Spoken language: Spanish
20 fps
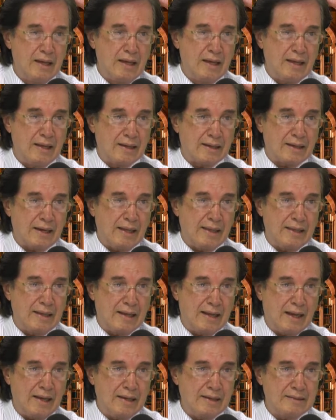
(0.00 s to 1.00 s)

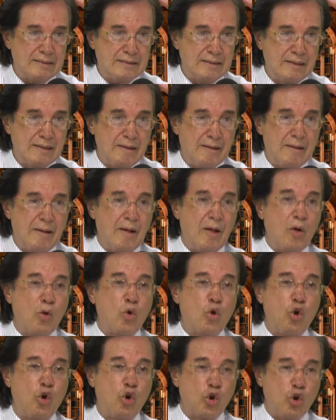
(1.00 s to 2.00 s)
radicales
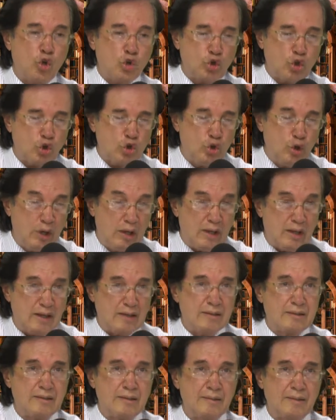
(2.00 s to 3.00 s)
con otros
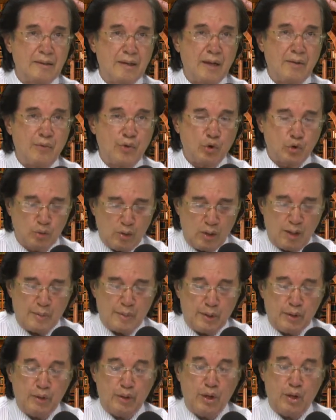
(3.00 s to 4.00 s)
líderes que
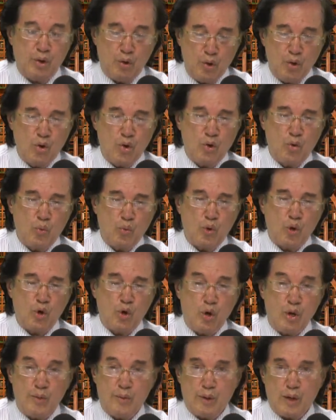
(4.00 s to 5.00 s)
afortunadamente
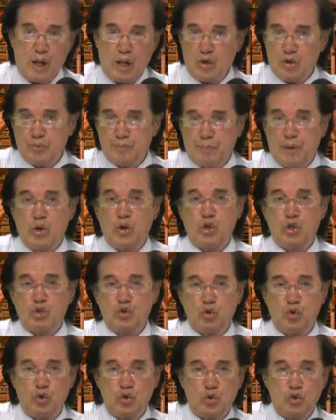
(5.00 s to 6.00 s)
fueron liberados. Pero
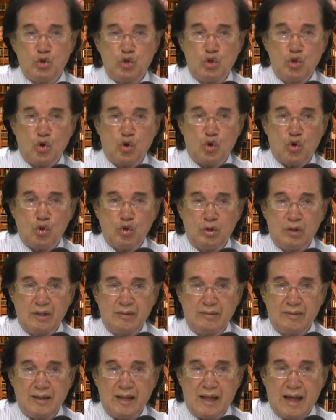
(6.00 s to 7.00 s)
esto dio
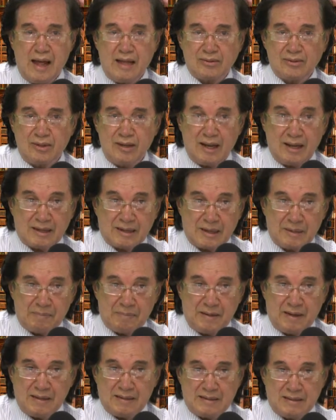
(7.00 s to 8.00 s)
continuidad a toda la
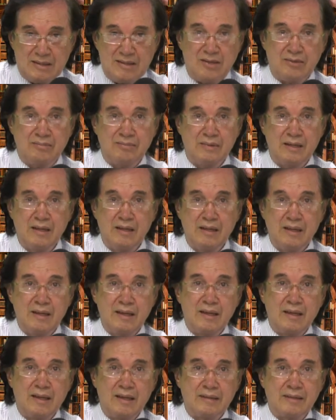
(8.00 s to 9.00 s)
represión
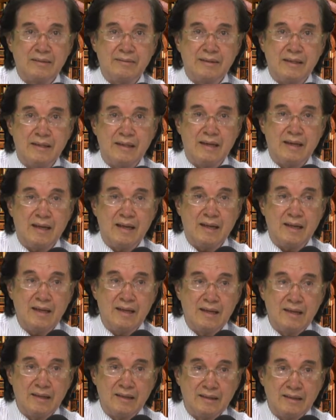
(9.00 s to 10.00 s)
que se venía
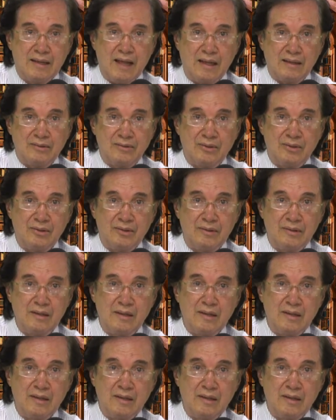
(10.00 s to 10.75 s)
dando